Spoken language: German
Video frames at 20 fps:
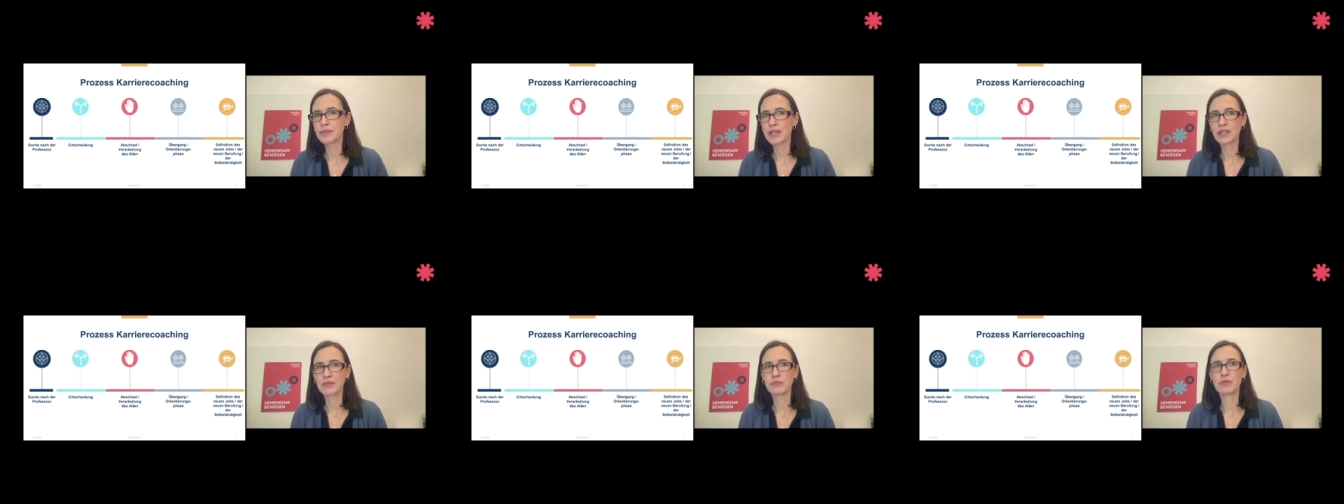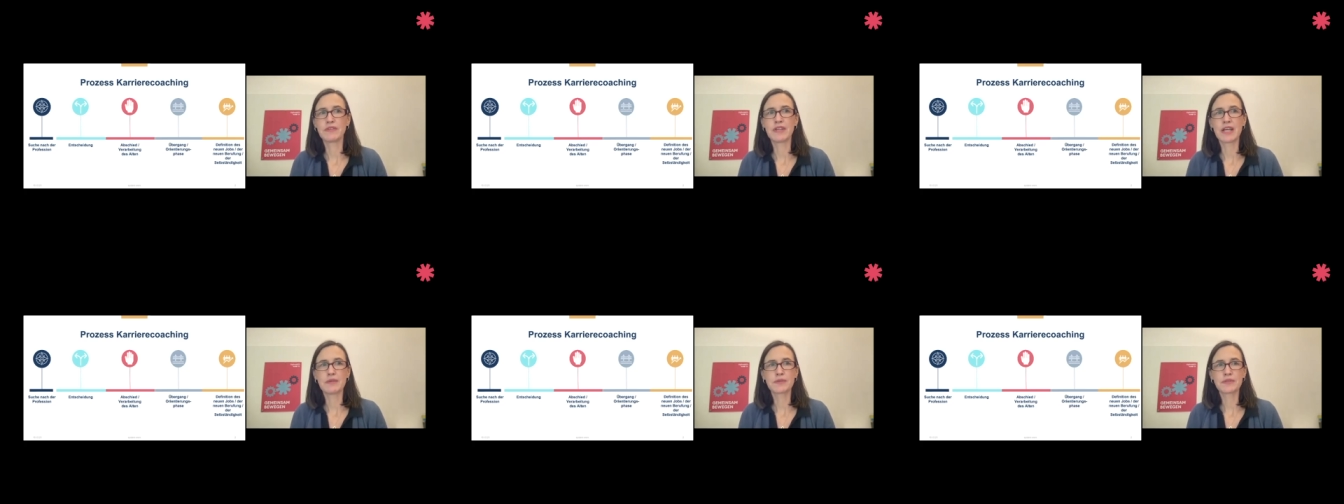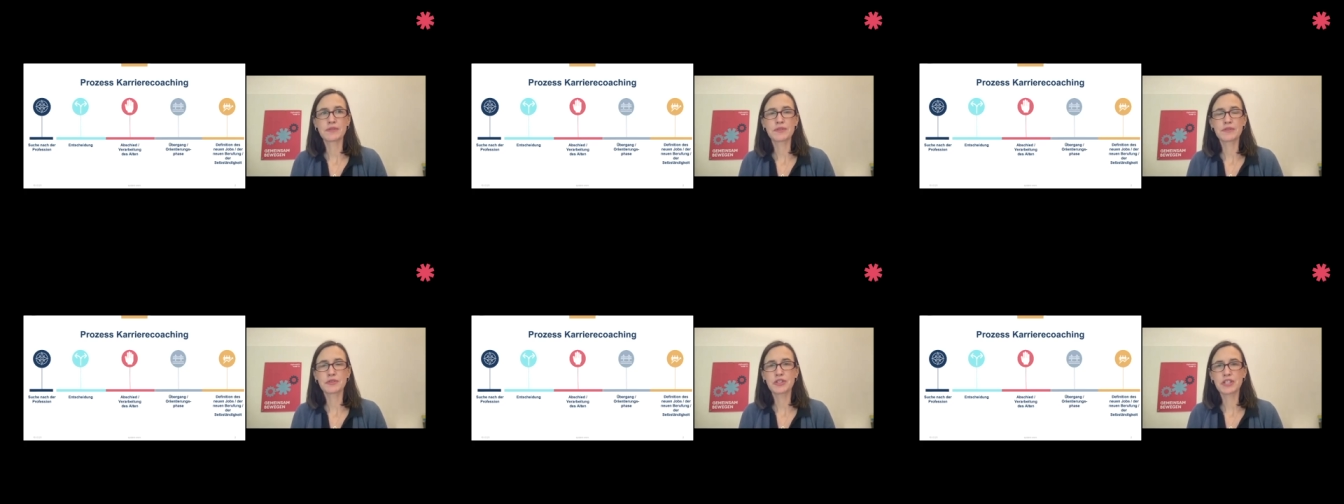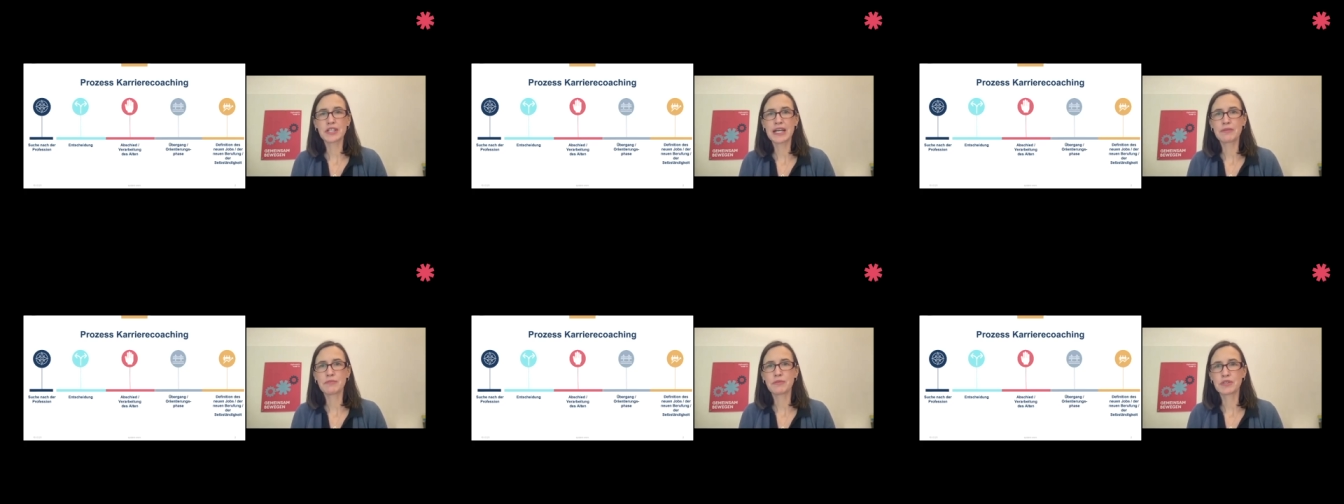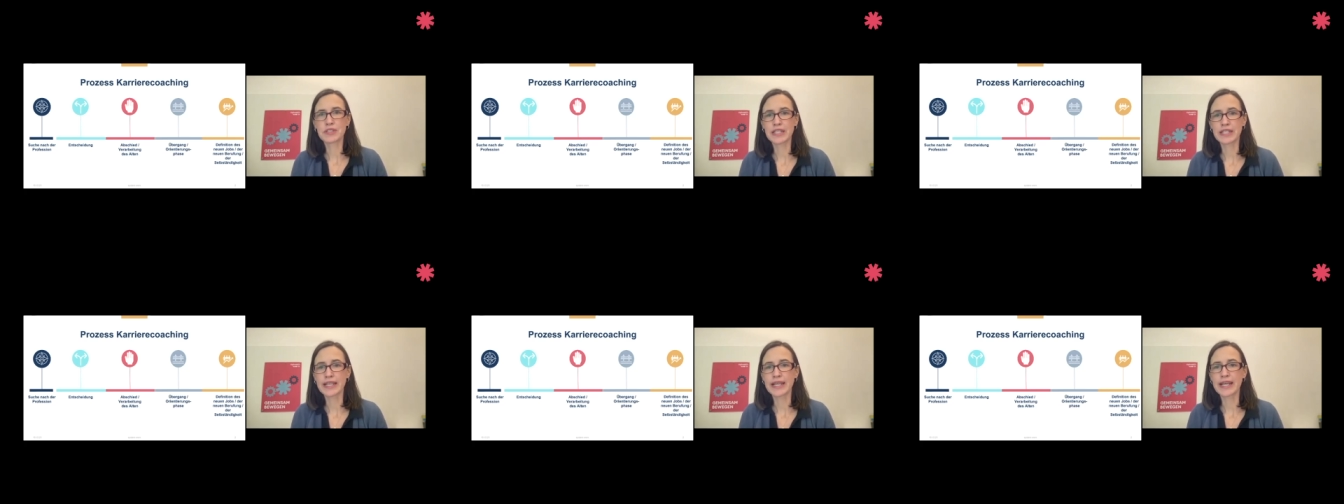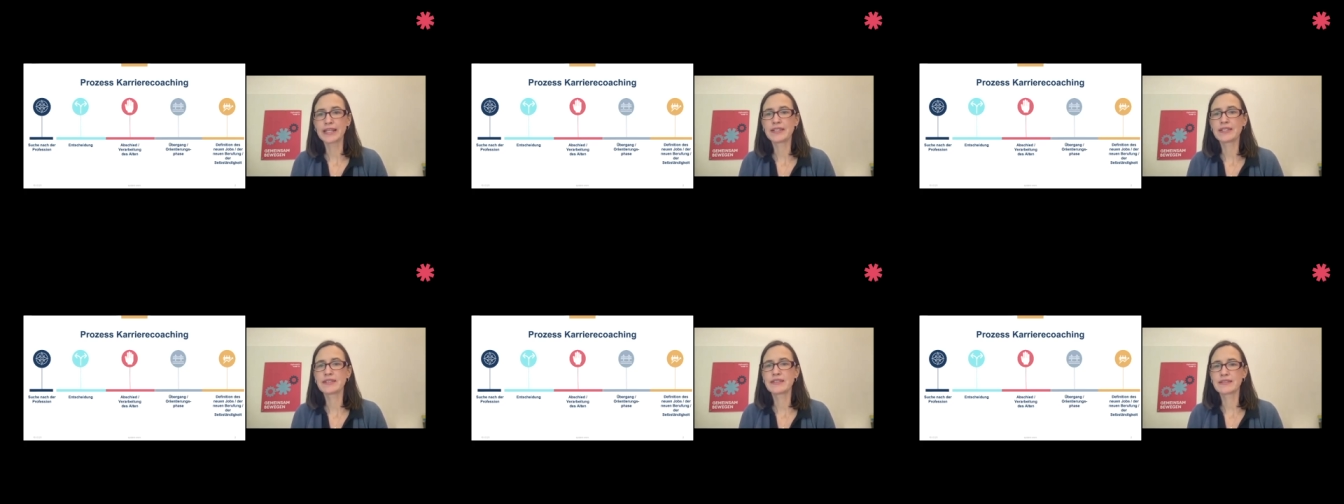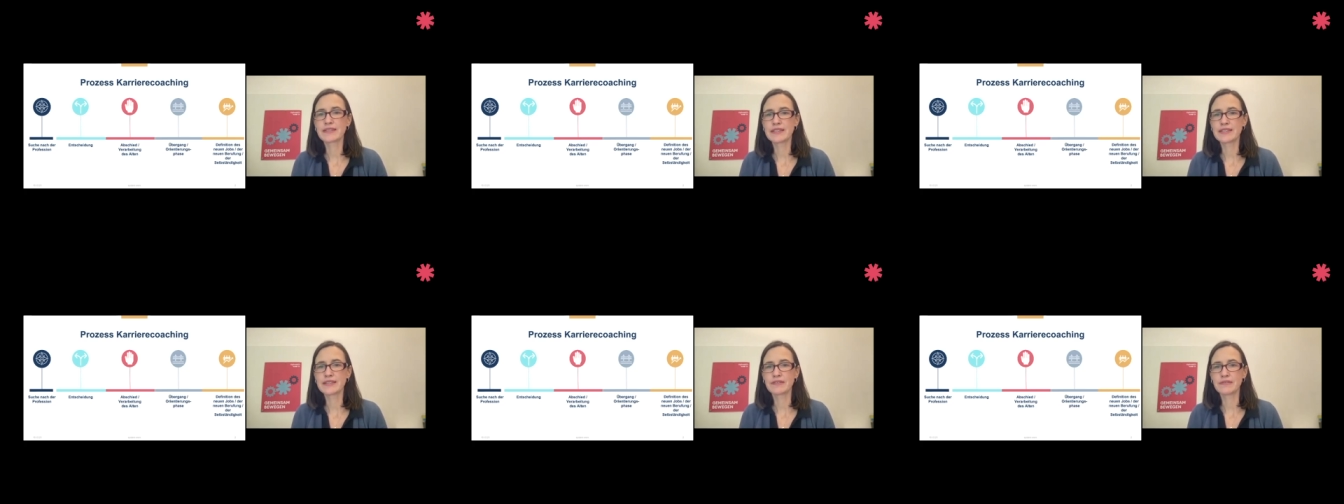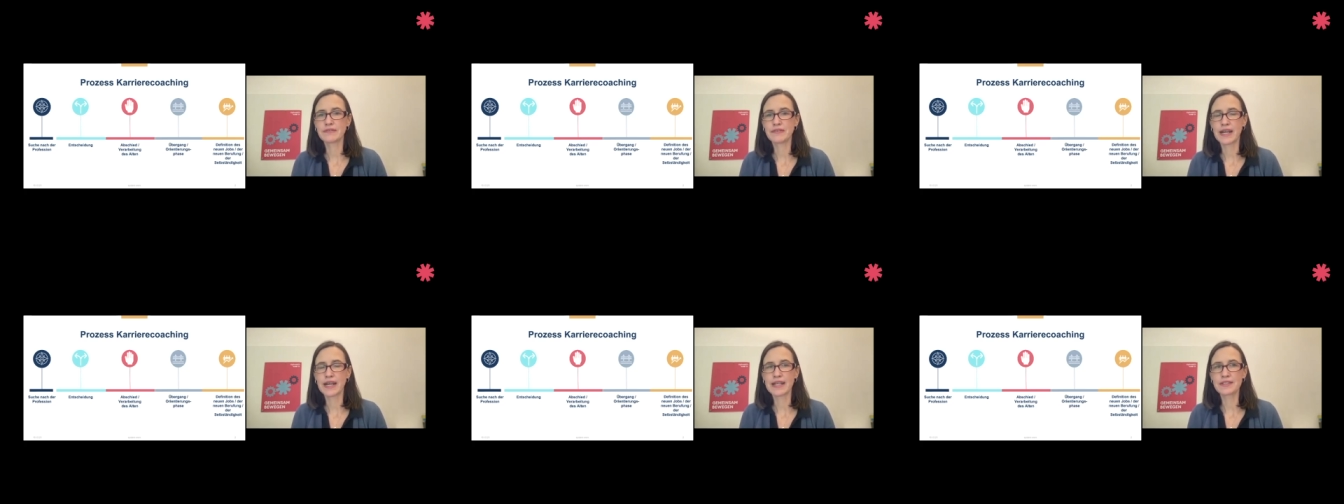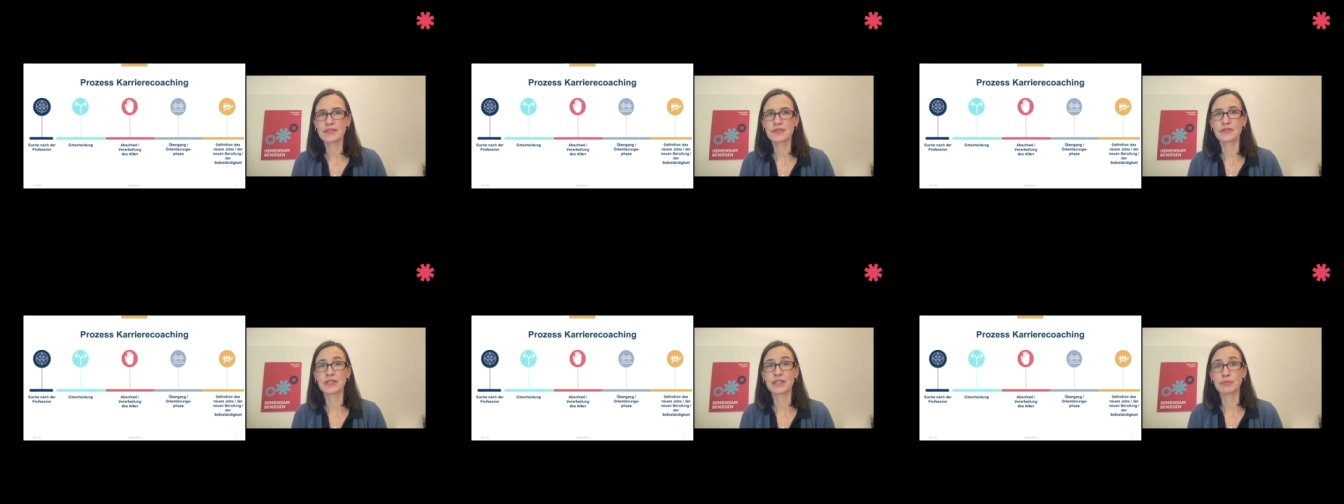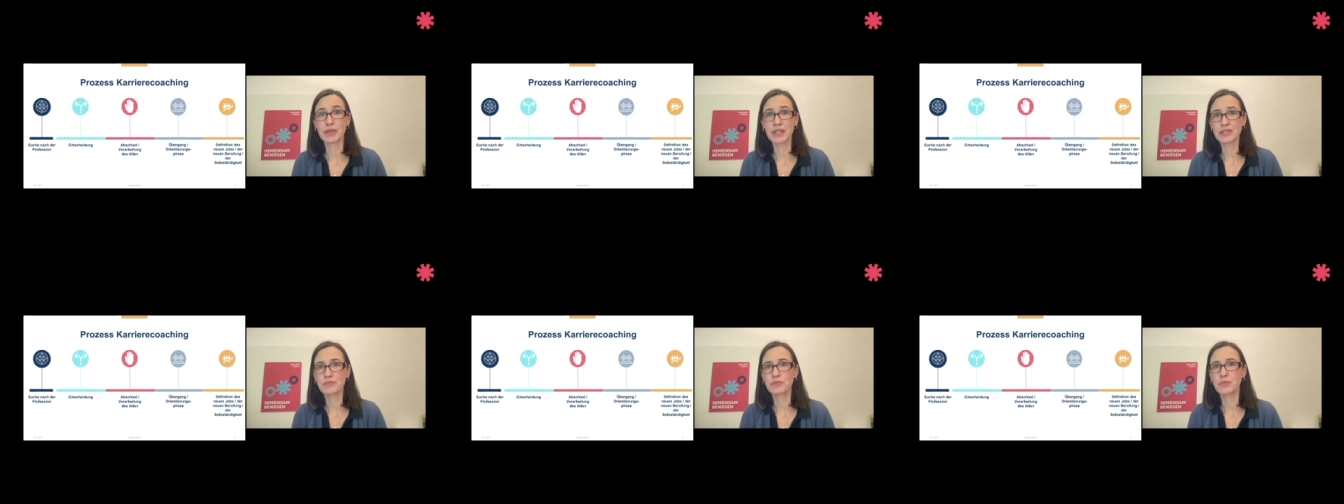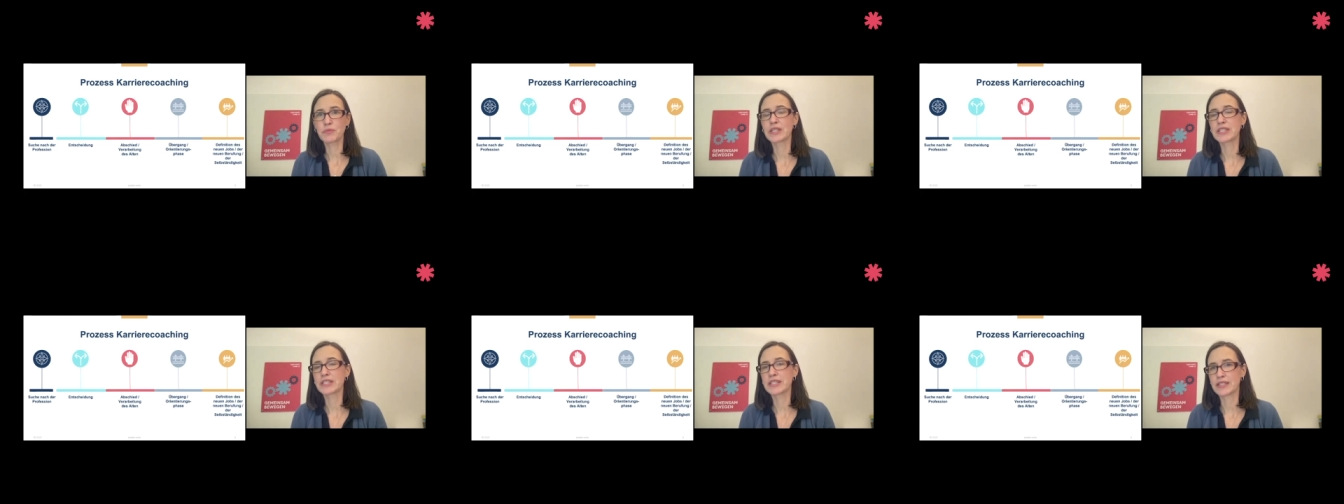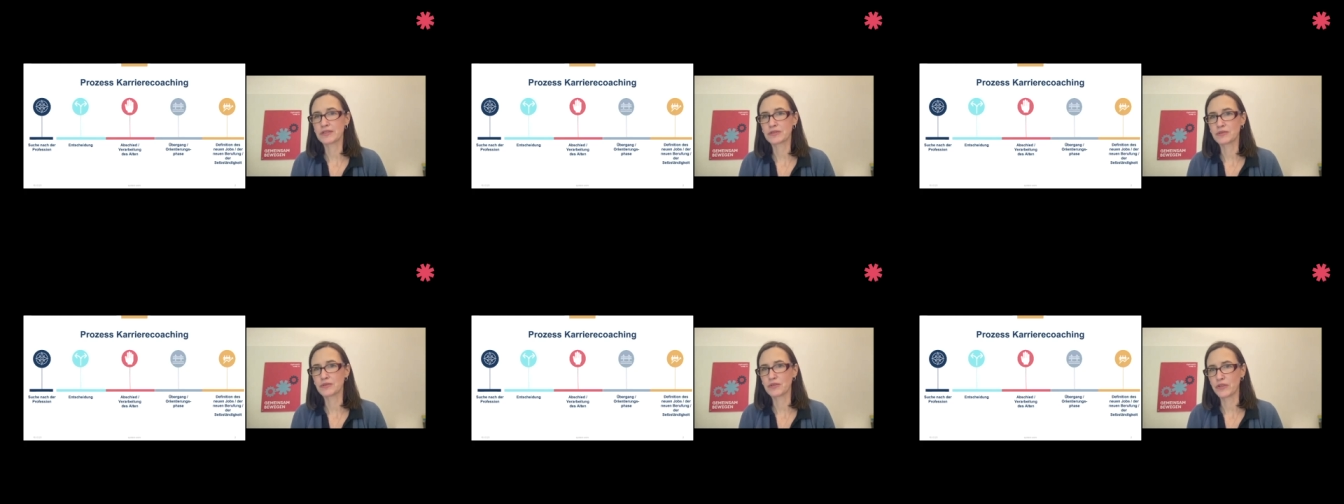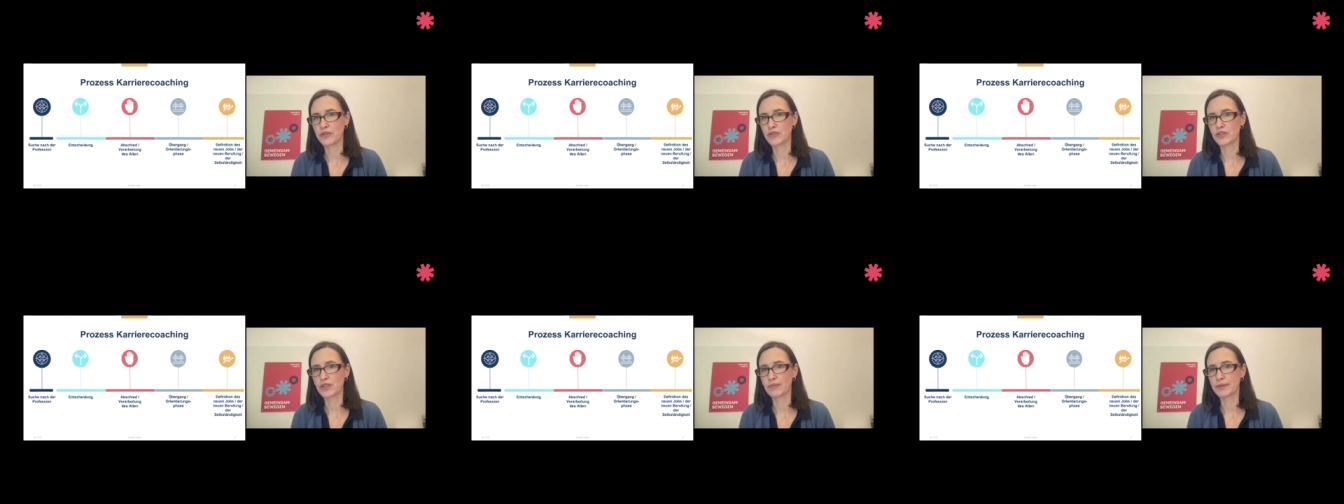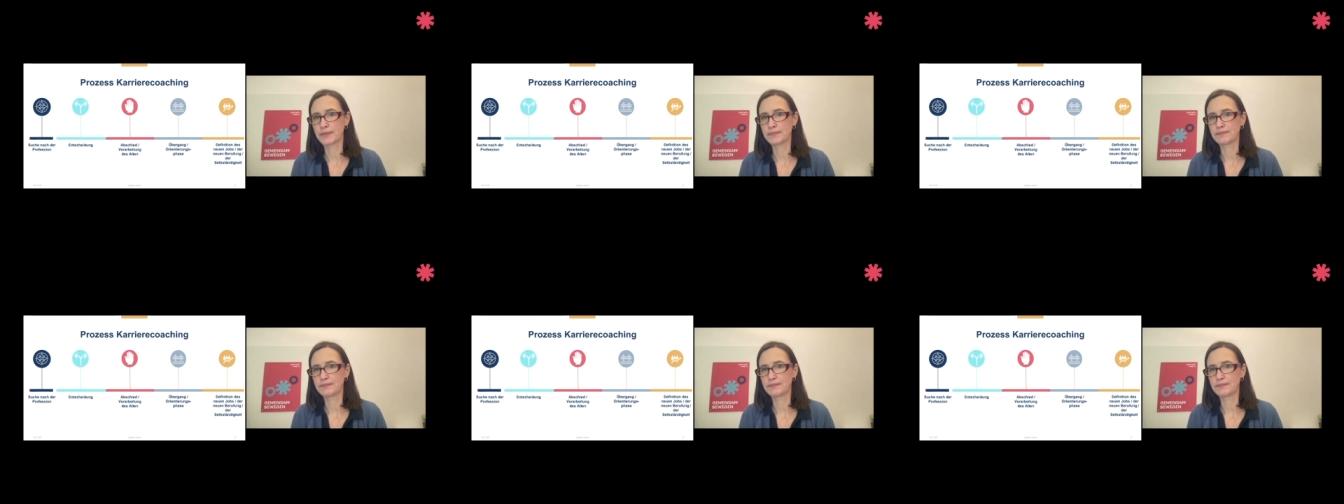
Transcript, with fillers: deine Bewerbung zu schreiben und dann endet diese Phase und bestmöglich hast du einen neuen Job.